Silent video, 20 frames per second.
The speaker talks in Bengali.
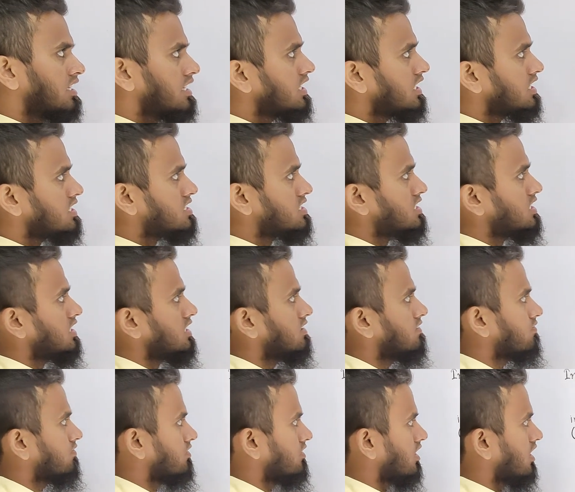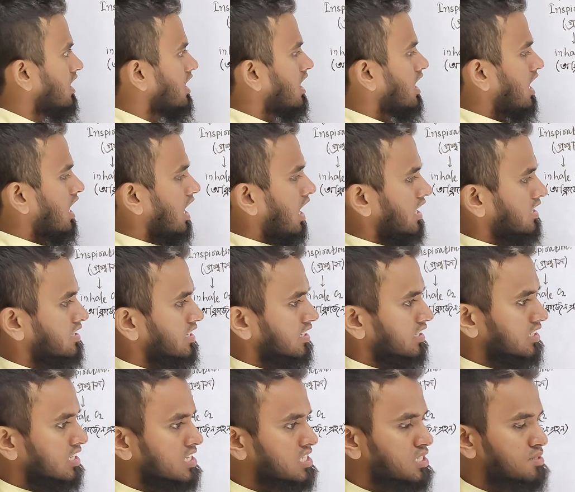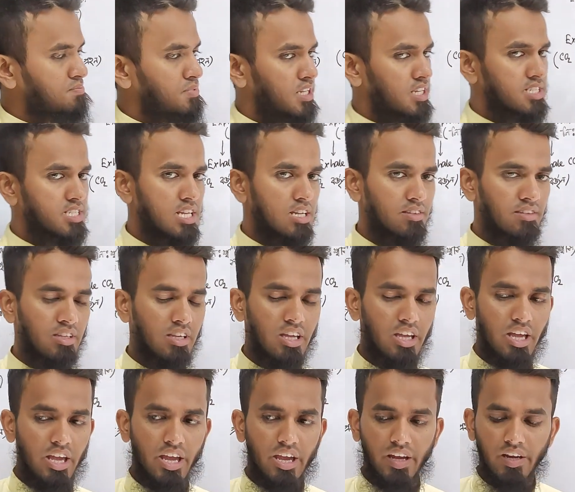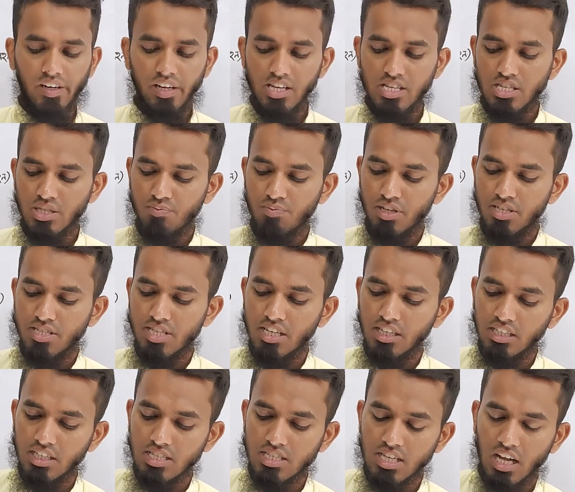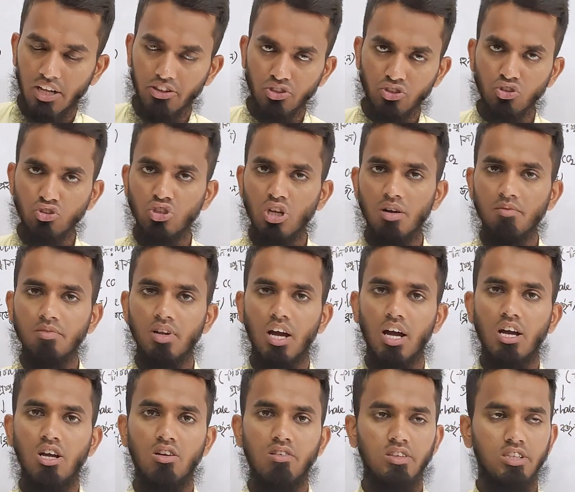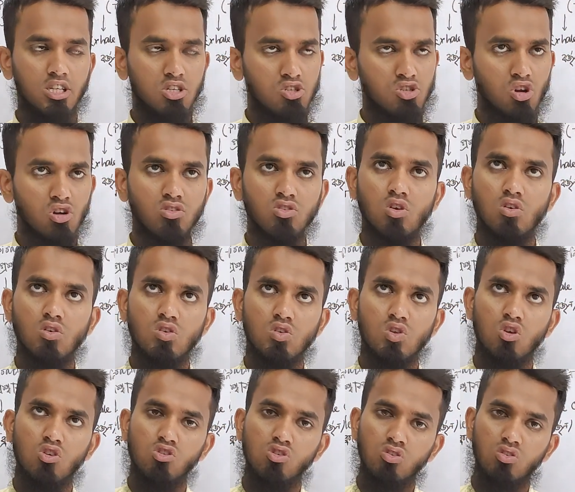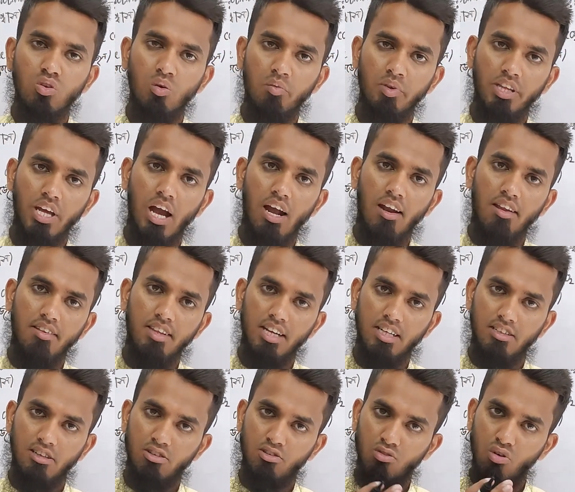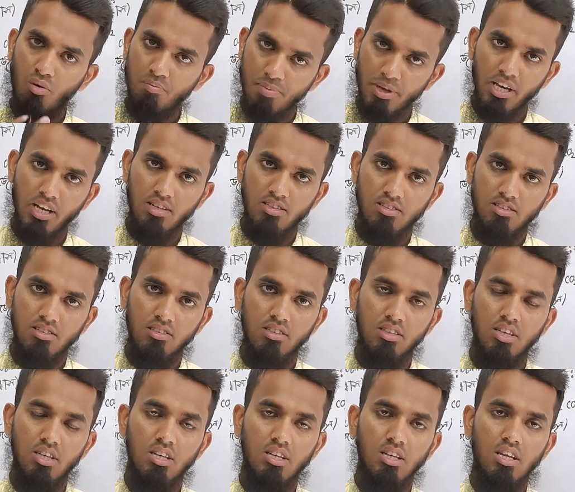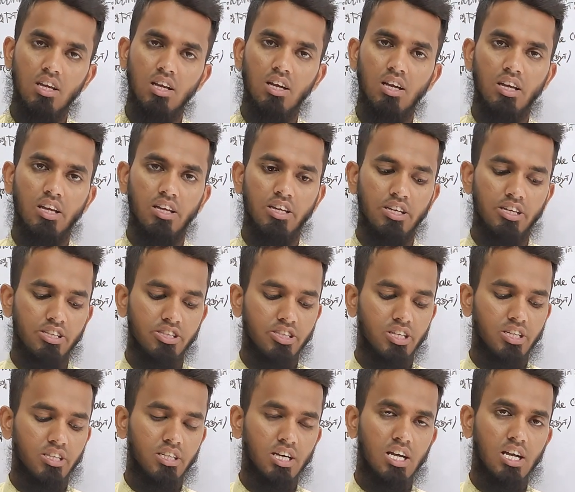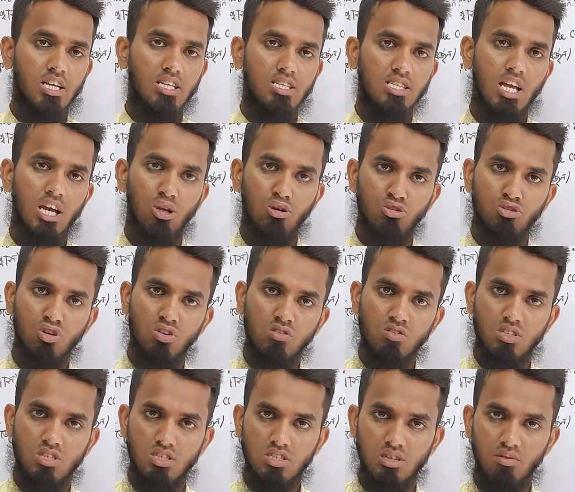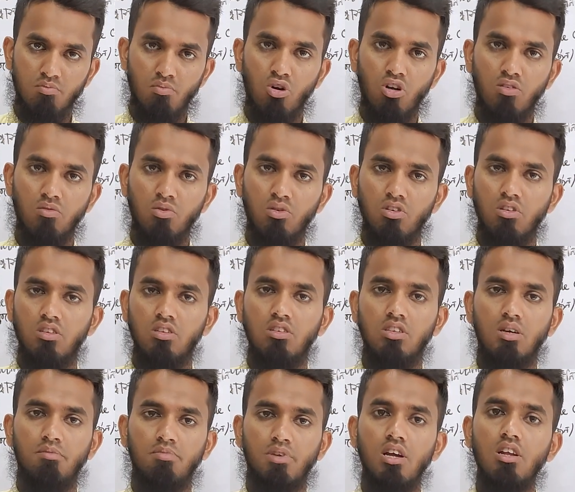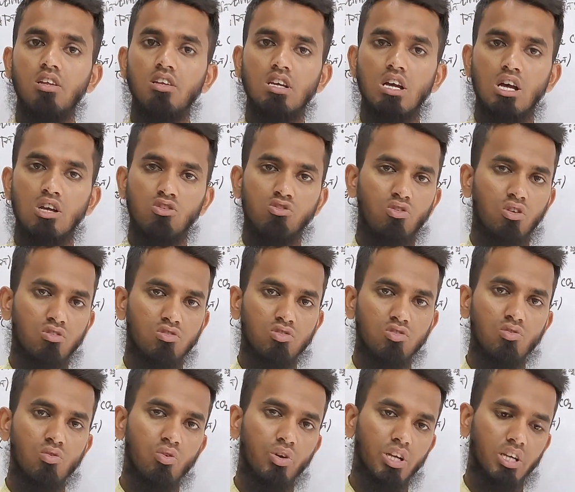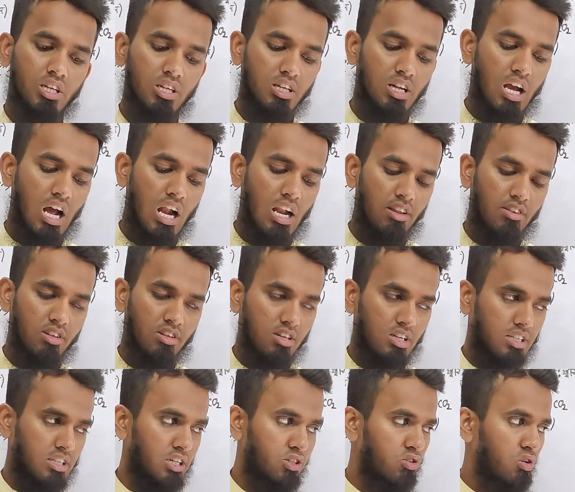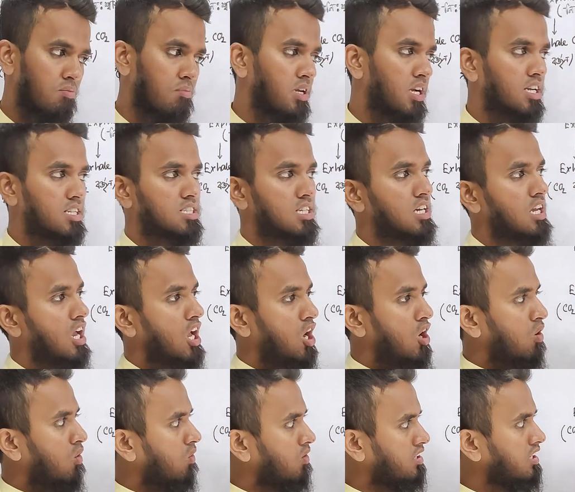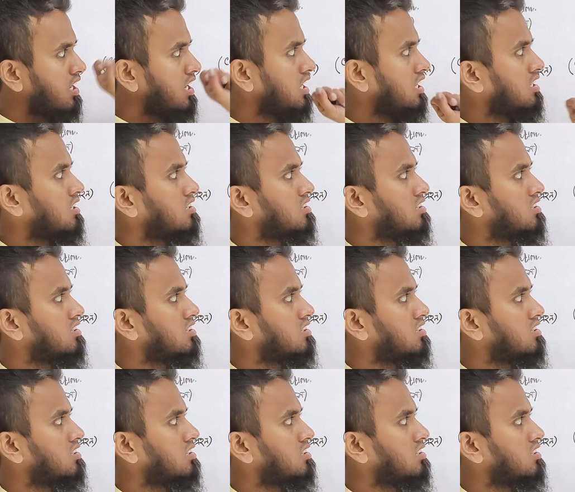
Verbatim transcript: ঠিক আছে আচ্ছা রেসপিরেশন রেসপিরেশনকে সাধারণত আমরা যে শ্বসন শ্বসন তোমাদের আলাদা একটা টপিক আছে হ্যাঁ যেটা শালক সংশ্লেষের পরবর্তী চ্যাপ্টার শ্বসন ওইখানে আলাদা একটা টপিক আছে ওইটা